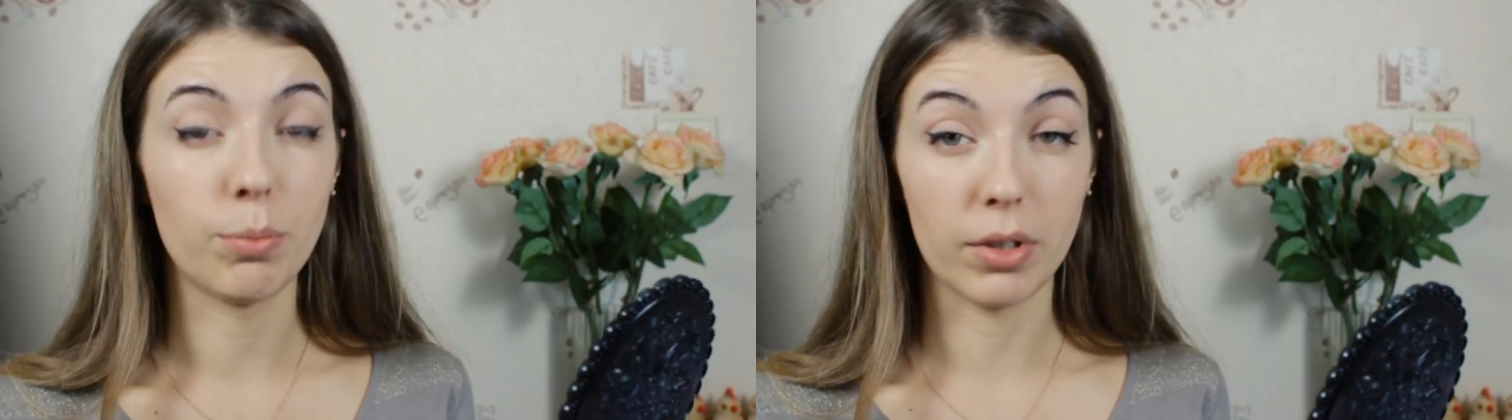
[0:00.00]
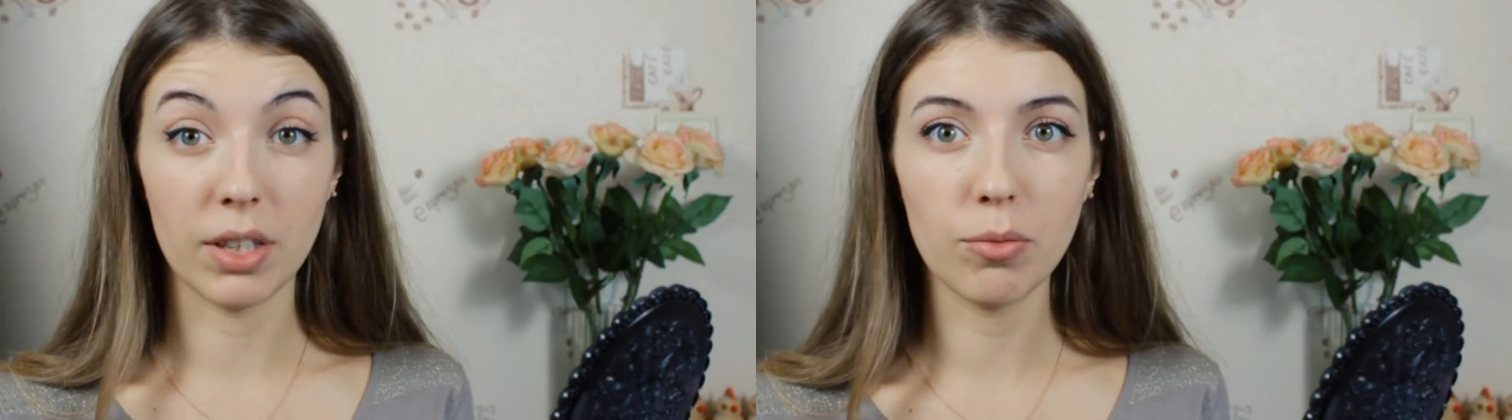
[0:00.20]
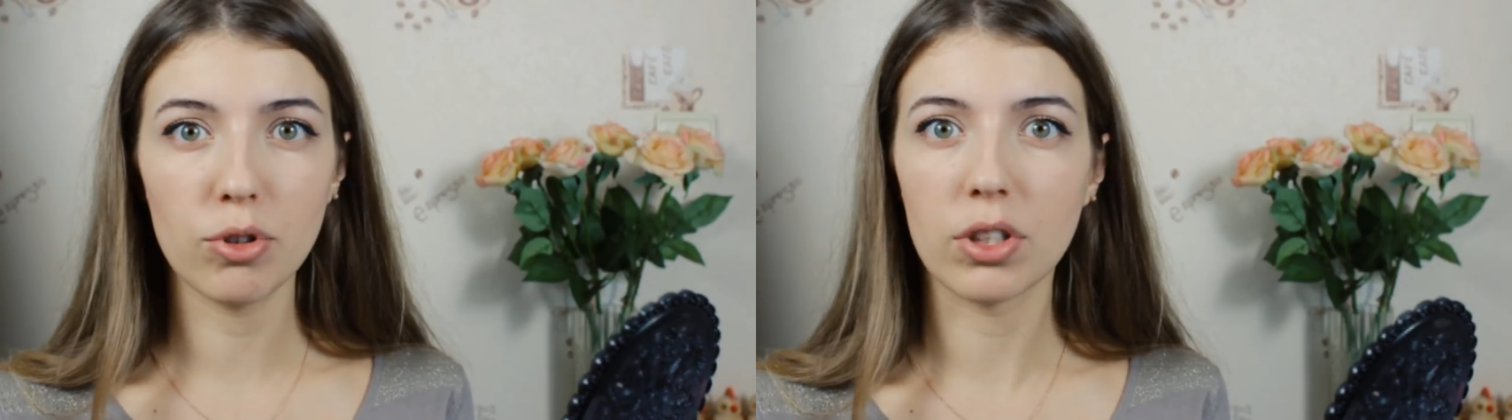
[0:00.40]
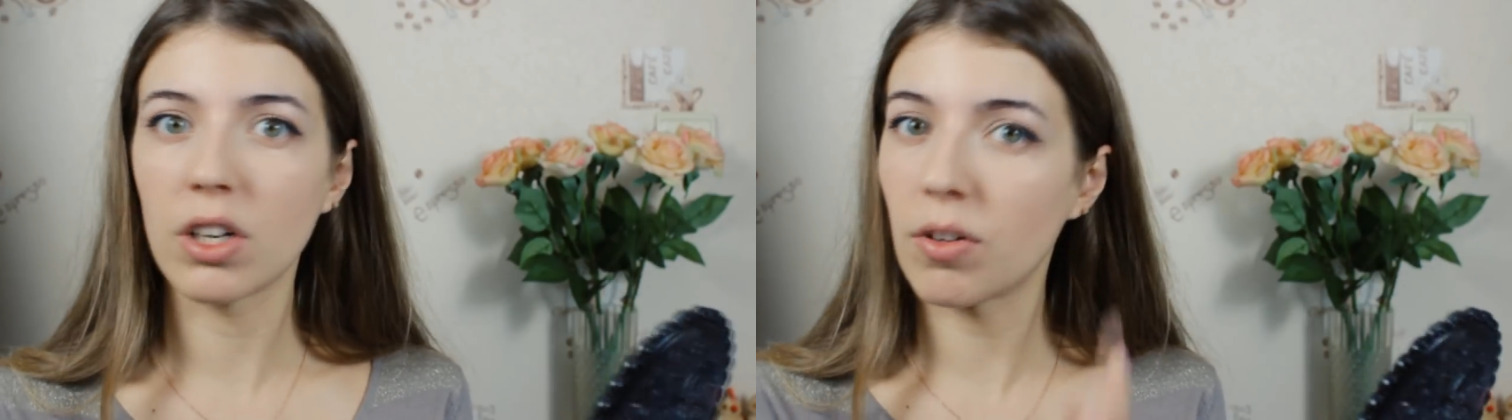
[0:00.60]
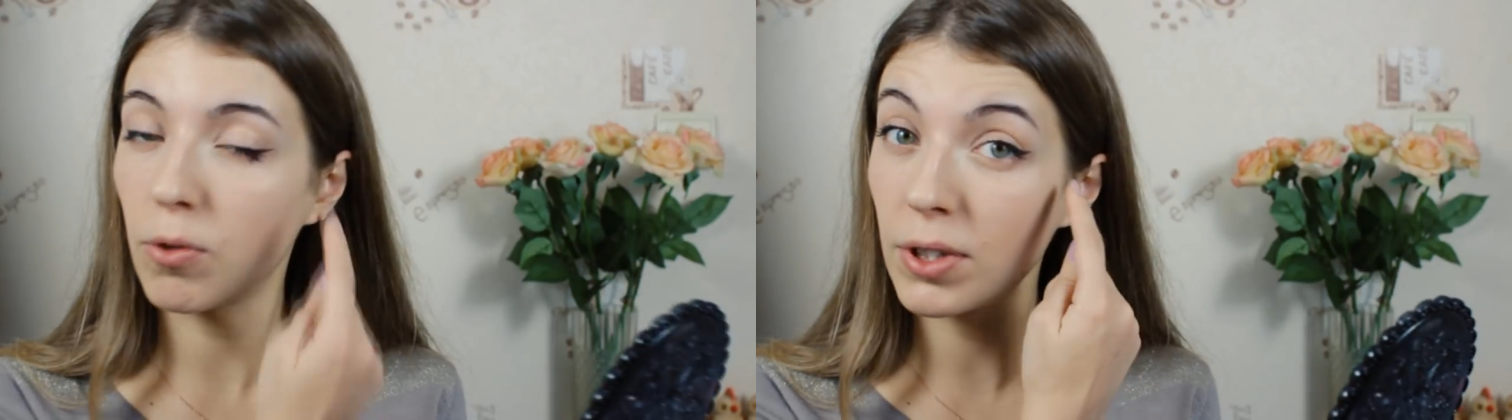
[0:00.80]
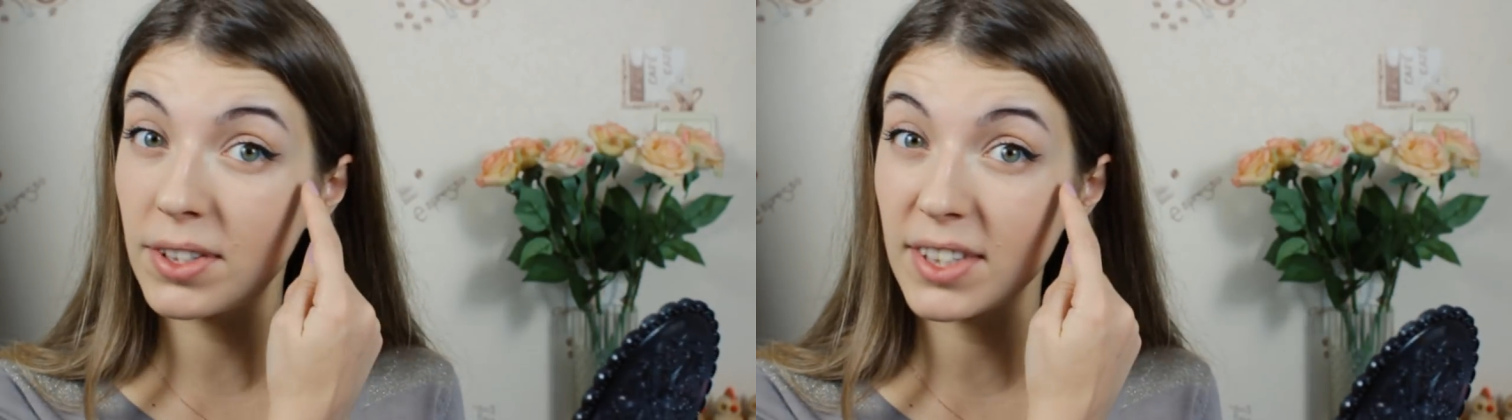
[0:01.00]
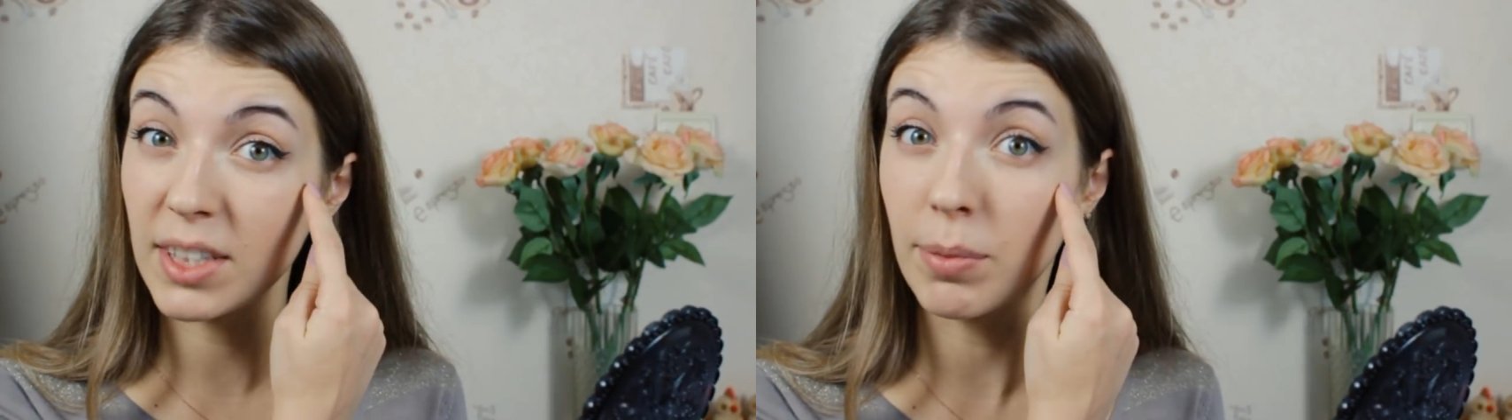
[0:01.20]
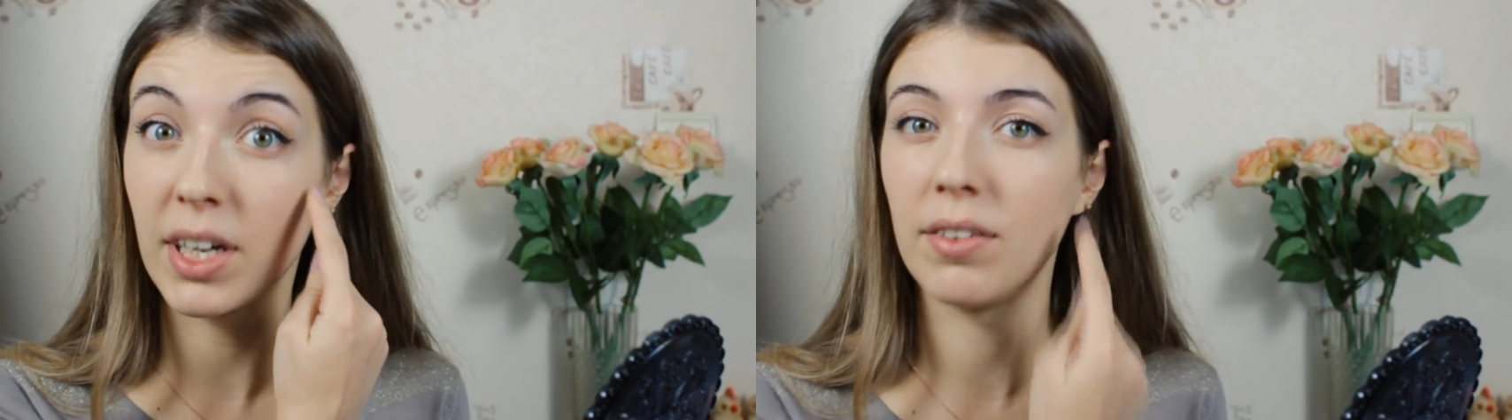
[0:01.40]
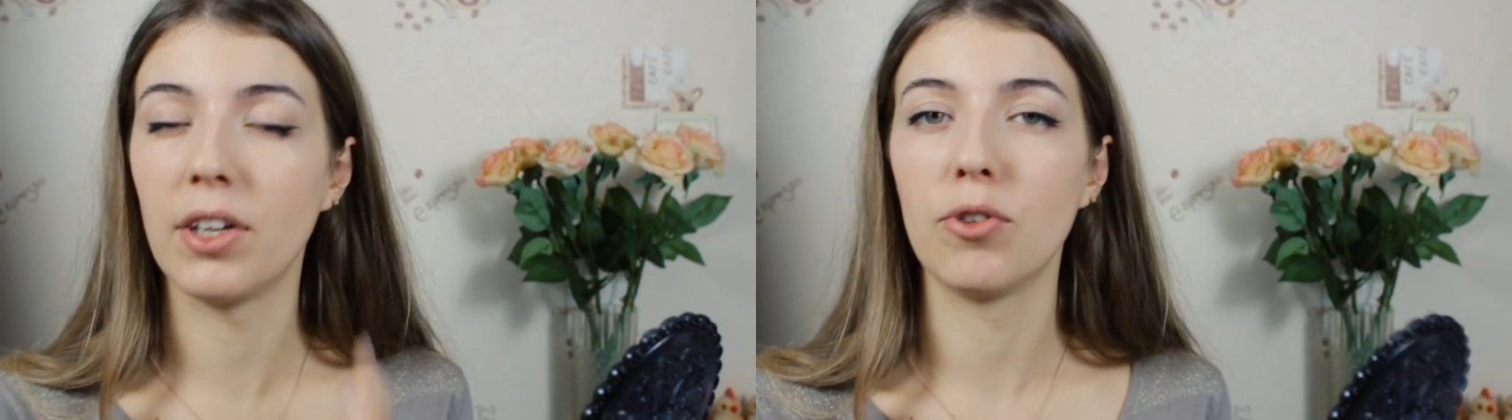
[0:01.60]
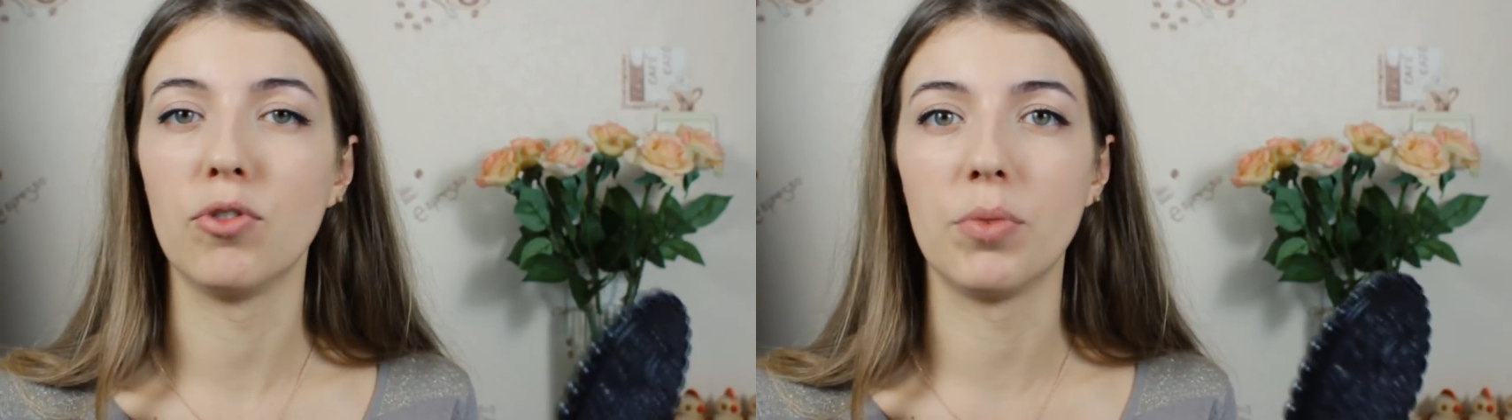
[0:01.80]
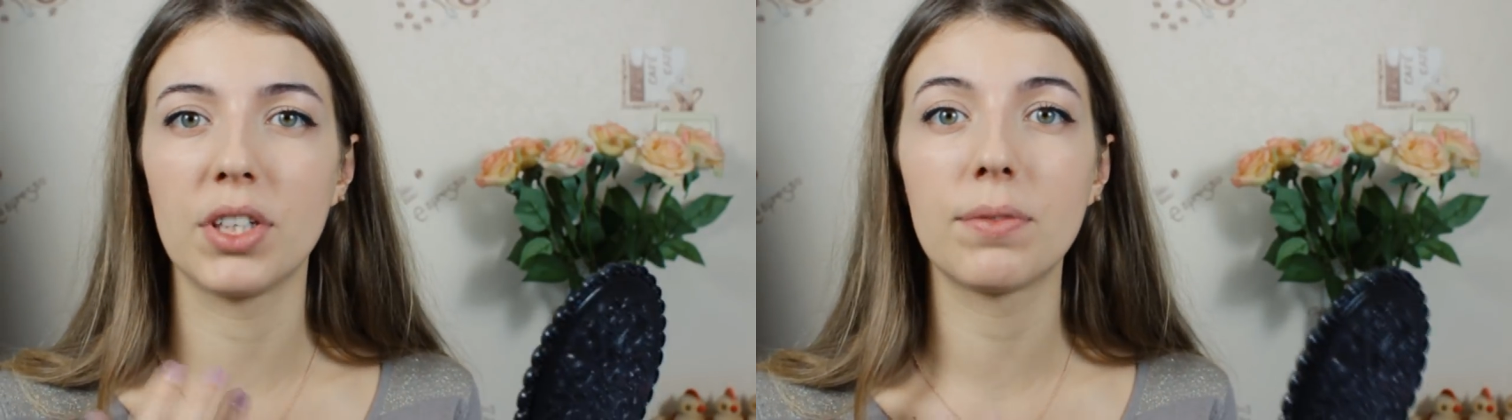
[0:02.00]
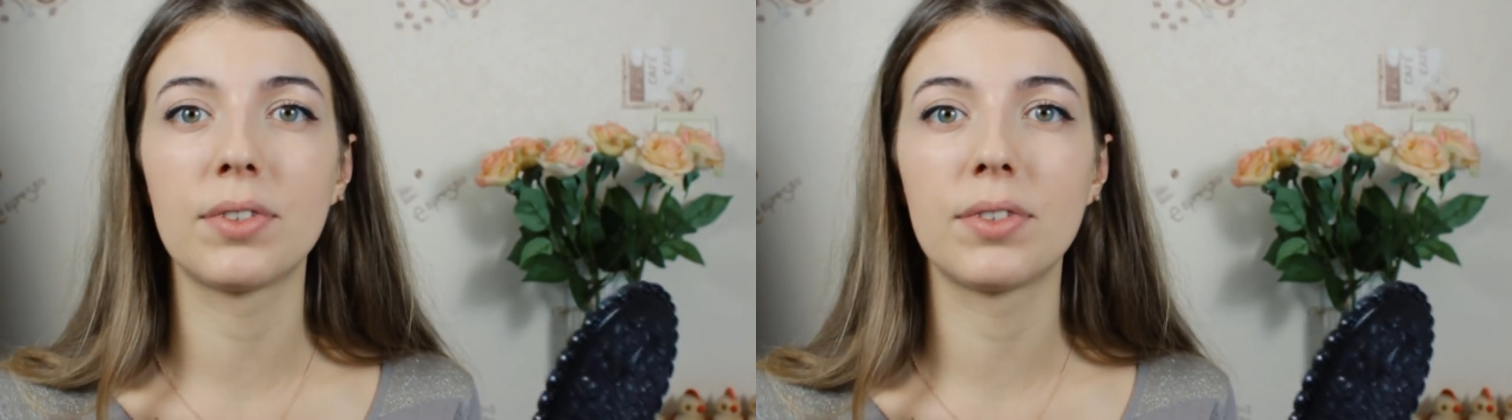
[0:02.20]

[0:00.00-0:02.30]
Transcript: Потому потому что хвостики бровей у меня